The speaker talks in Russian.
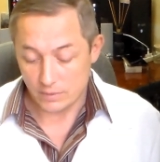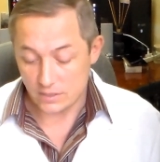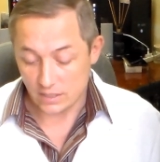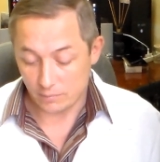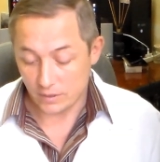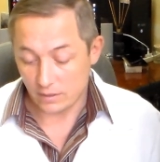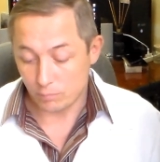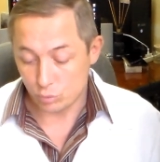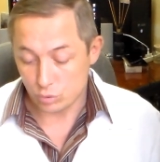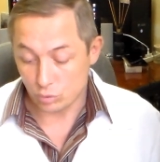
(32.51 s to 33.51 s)
50
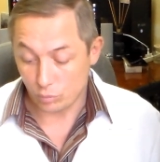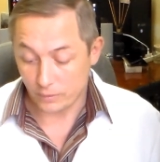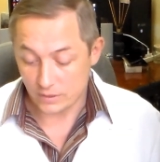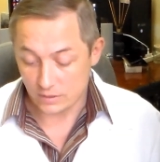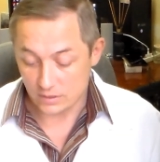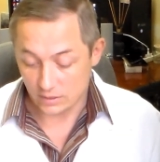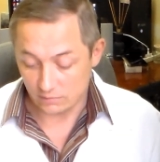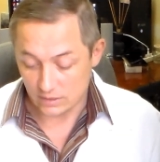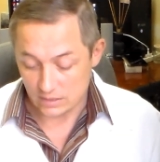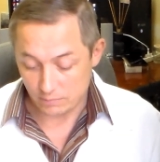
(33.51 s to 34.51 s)
мг плюс
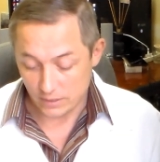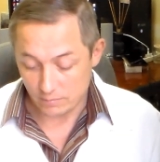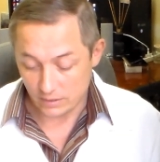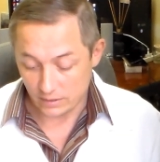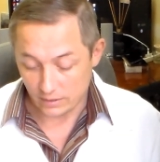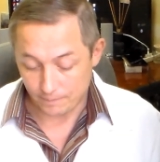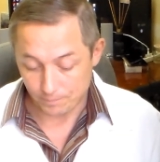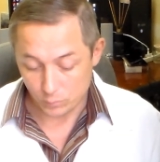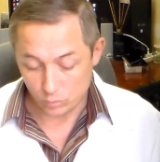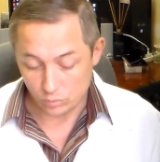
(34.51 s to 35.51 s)
хлорпротексен 25 мг.
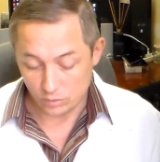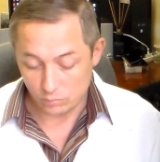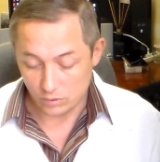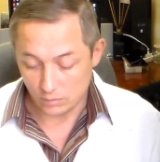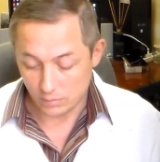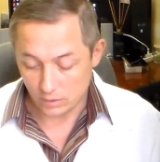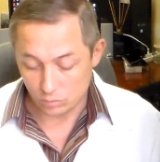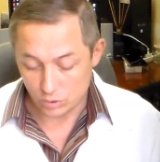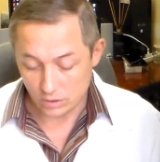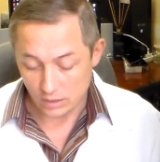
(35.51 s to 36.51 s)
Полгода было
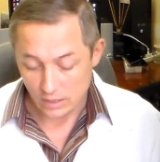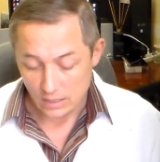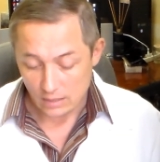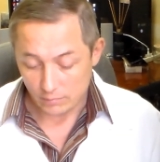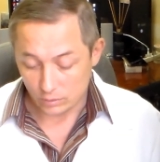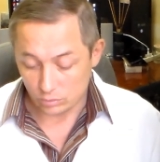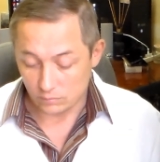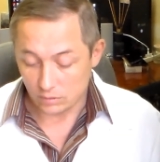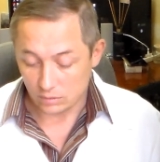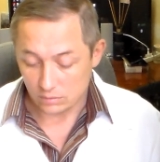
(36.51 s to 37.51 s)
получше.
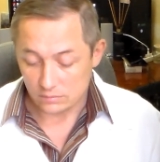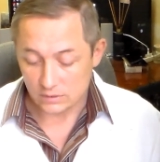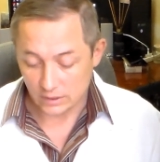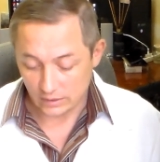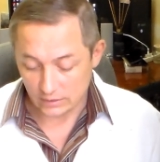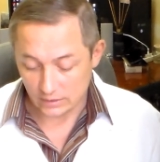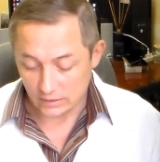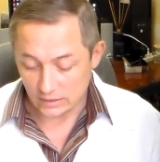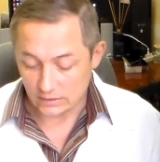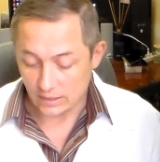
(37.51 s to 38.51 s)
Потом
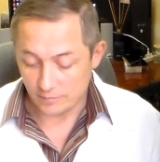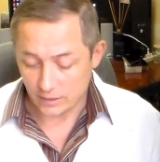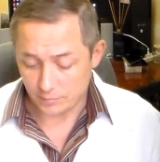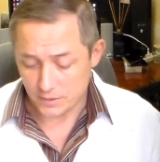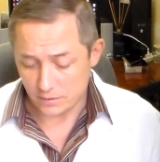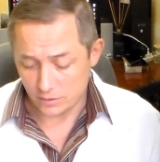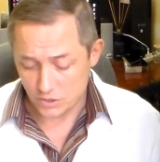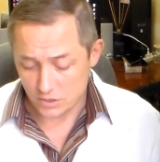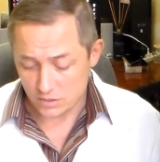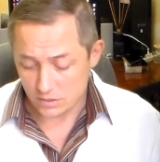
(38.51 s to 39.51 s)
саратен датский амитриптилин
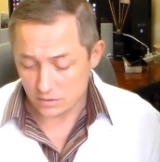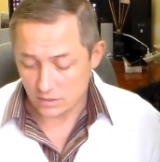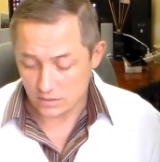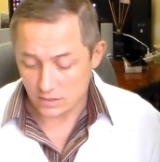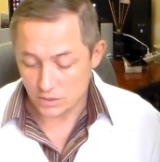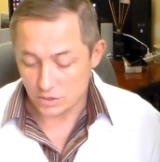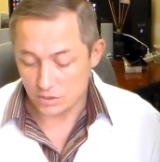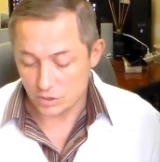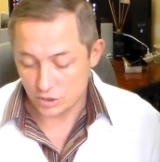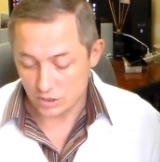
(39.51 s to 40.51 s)
исчез.
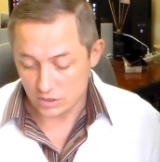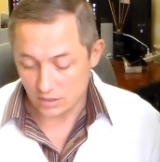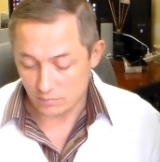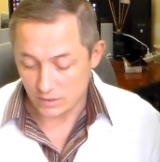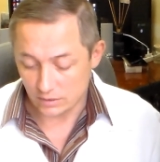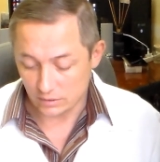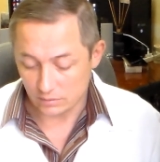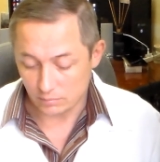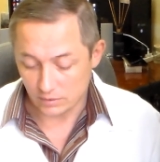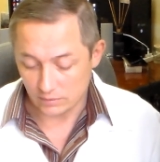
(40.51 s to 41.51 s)
Назначили 6
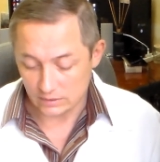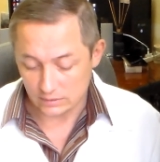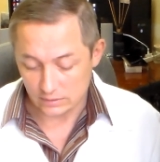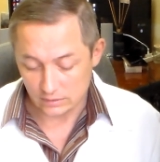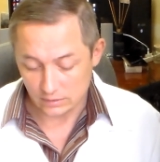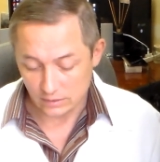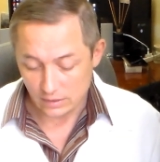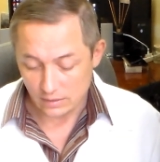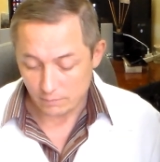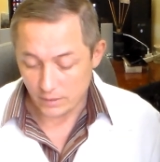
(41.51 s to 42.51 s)
таблеток по
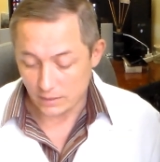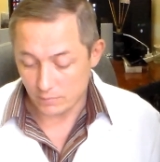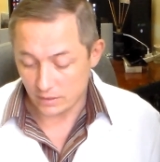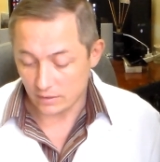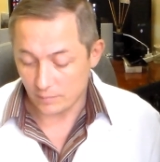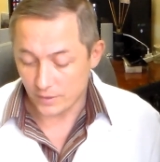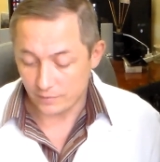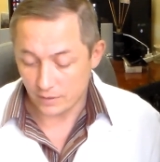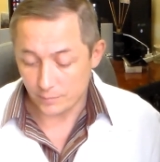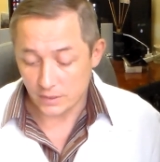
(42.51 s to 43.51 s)
25 мг,
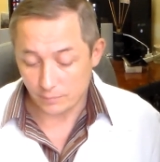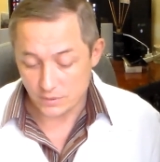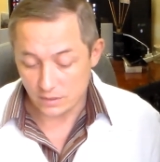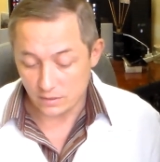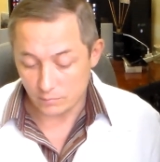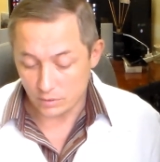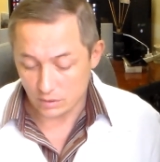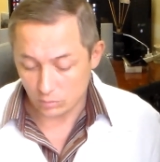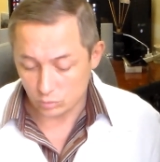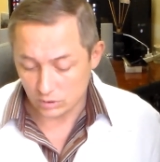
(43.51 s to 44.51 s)
наверное, амитриптилина
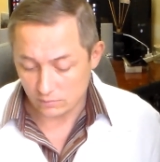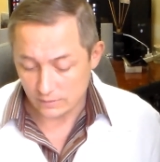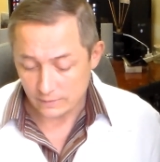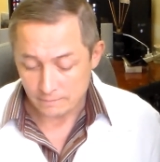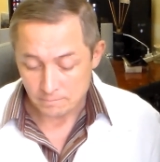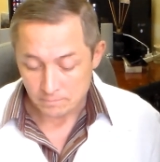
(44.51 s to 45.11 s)
белорусского.